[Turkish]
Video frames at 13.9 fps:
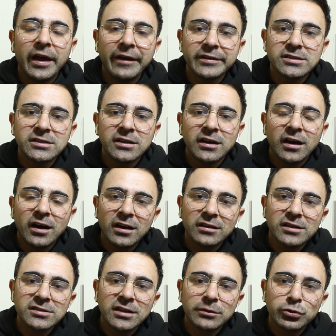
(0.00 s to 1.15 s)
Evet
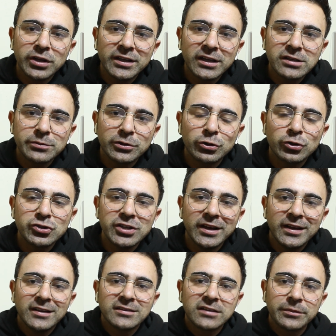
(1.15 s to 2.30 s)
arkadaşlar buraya geçmeden
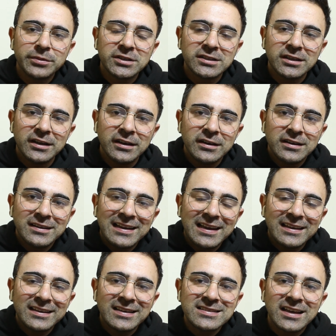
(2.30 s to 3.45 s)
önce tabii ki
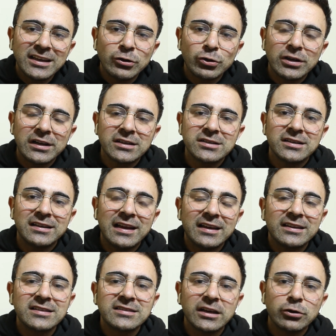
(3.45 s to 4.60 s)
LGS yönelik,
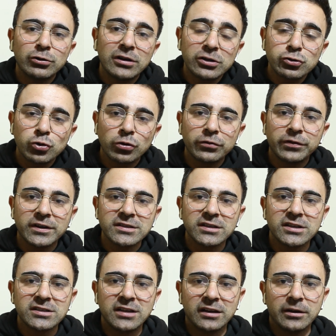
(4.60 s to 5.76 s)
LGS yönelik çok fazla
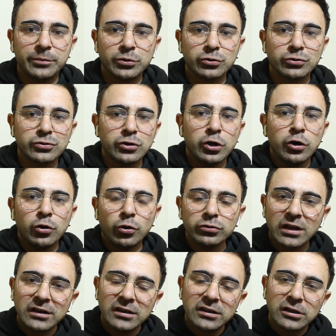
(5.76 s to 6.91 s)
işler yapıyoruz.
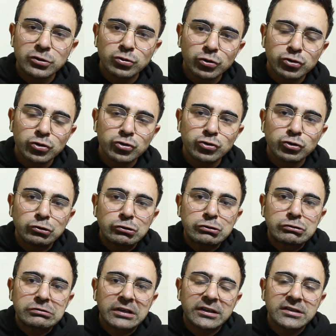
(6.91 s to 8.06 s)
Onlarla ilgili soru
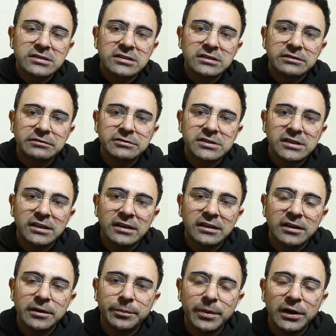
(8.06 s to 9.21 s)
çözüyoruz. 8. sınıf
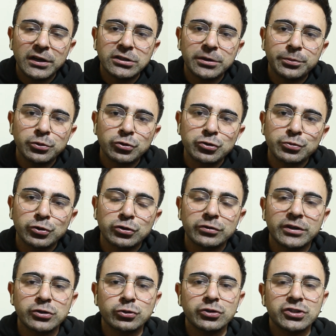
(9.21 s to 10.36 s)
işte rehberlik yapıyoruz ediyoruz,
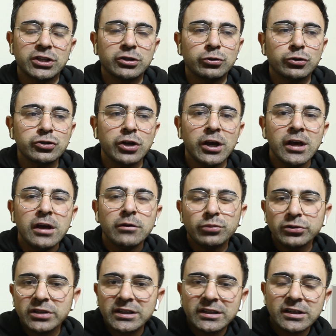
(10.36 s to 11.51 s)
motivasyon çekiyoruz.
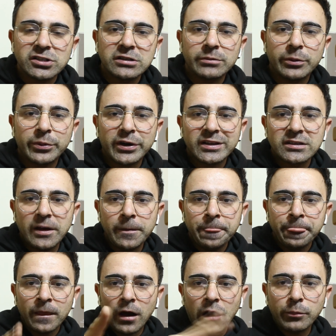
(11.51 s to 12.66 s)
Bunları kaçırmamak adına
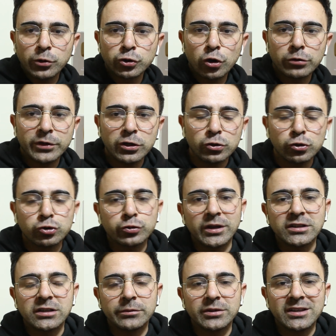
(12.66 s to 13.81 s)
abone olmayı
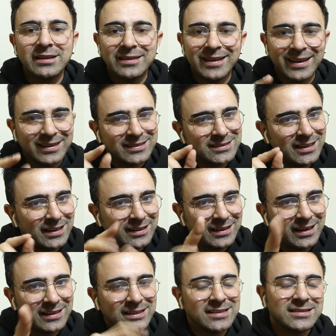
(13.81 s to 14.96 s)
unutmayın tabii ki. Like da
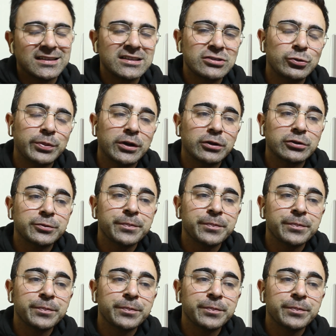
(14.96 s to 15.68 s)
atarsanız süper olur.